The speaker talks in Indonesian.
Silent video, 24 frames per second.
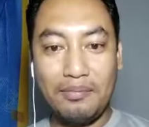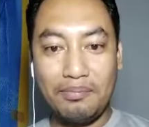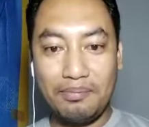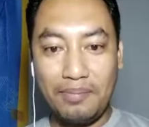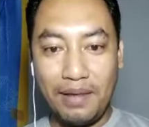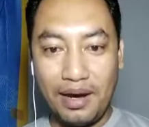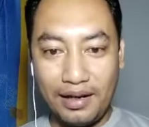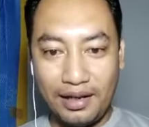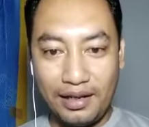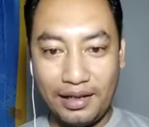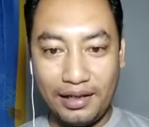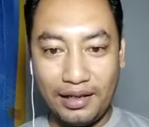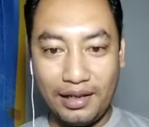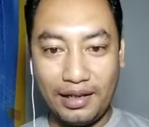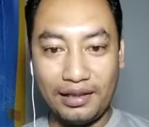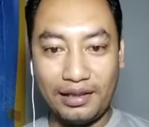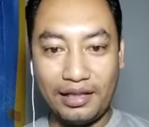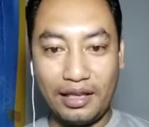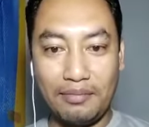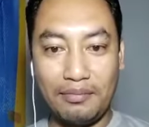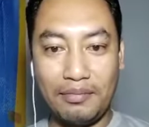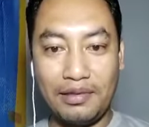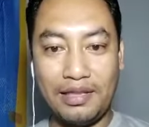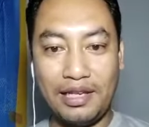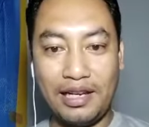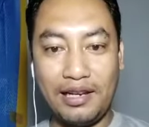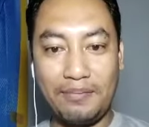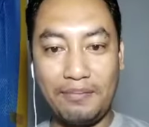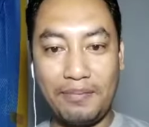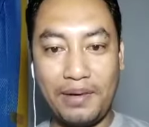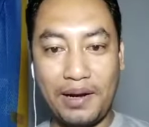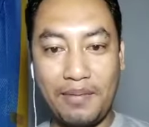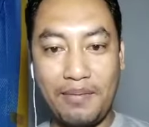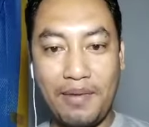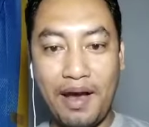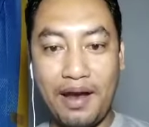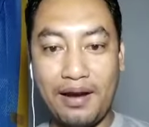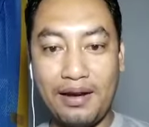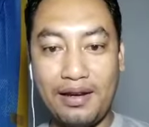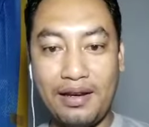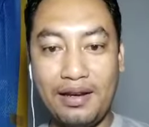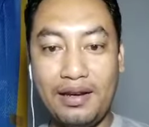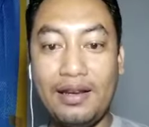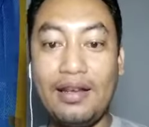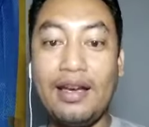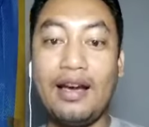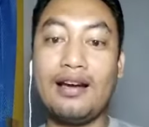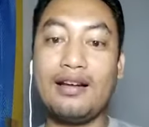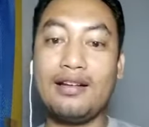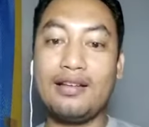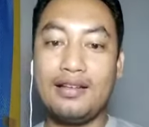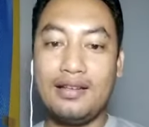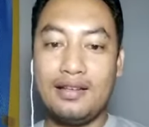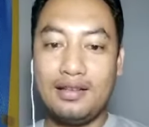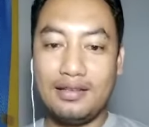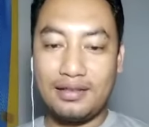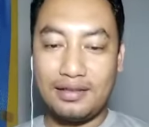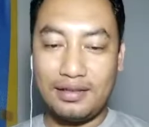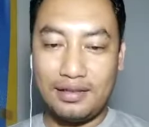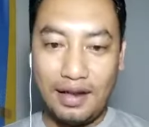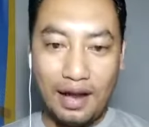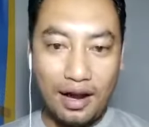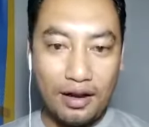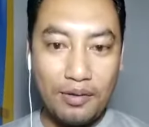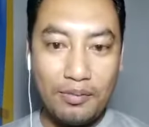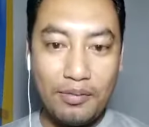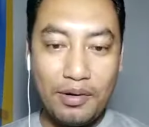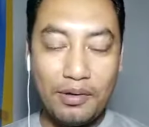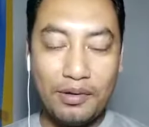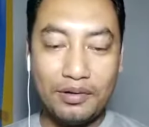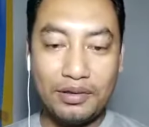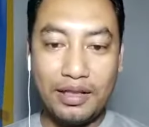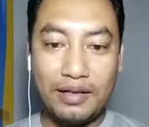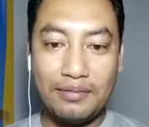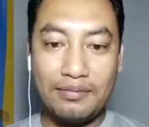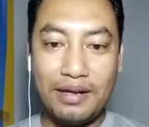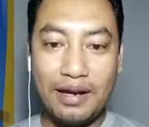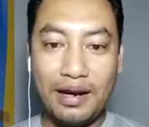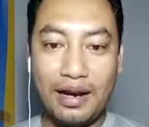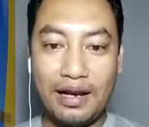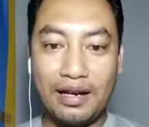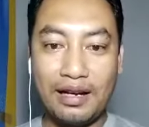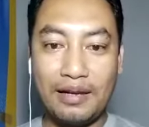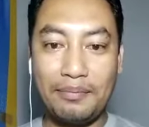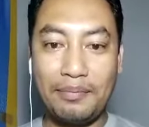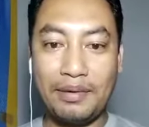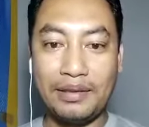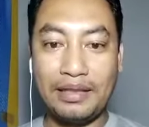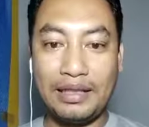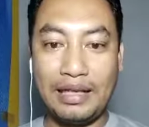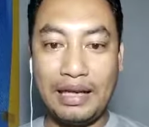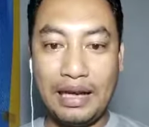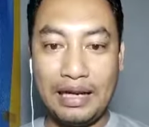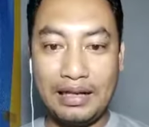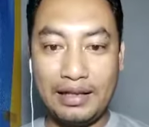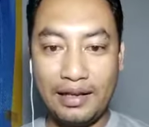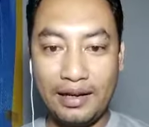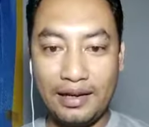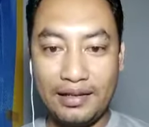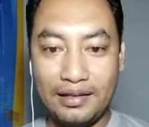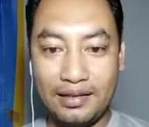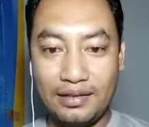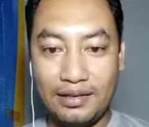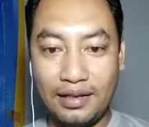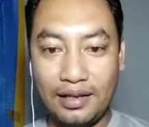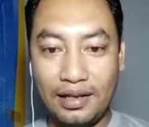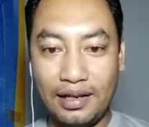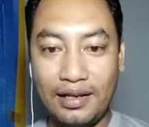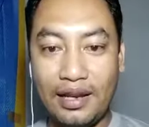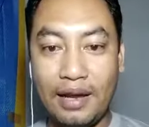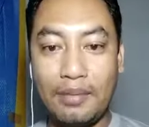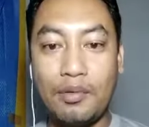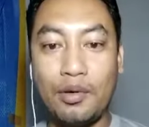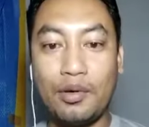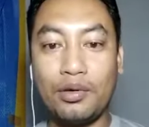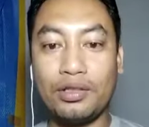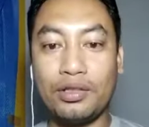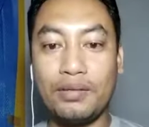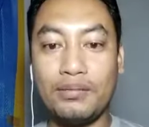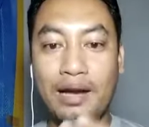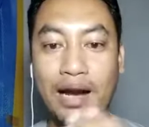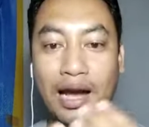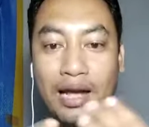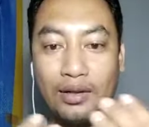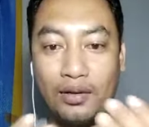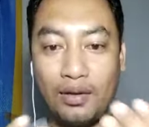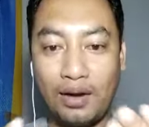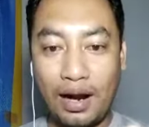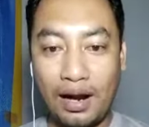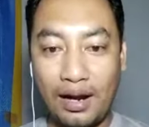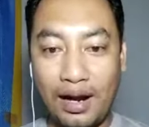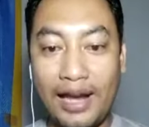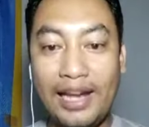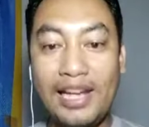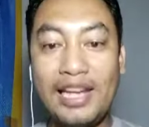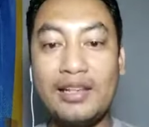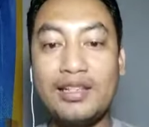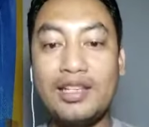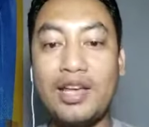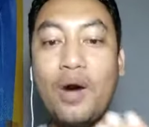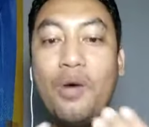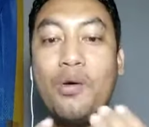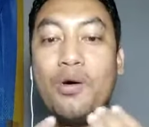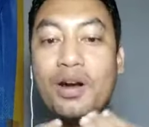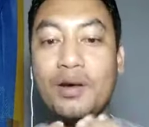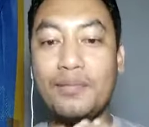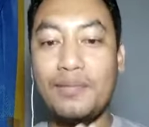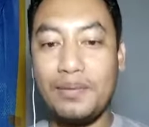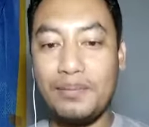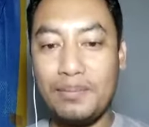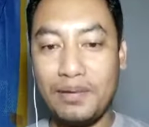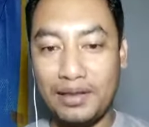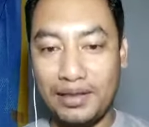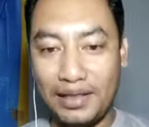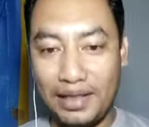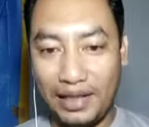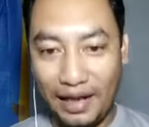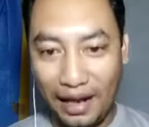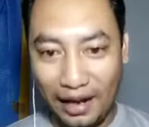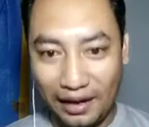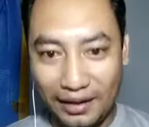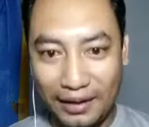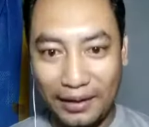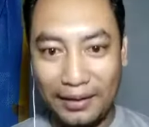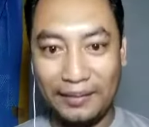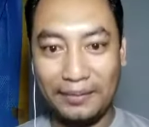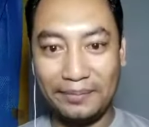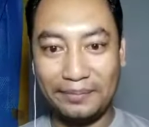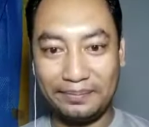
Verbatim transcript: Mari kita menjadi pribadi yang selalu mengutamakan kepentingan diri sendiri dan mengutamakan orang lain lebih jauh lebih penting lagi.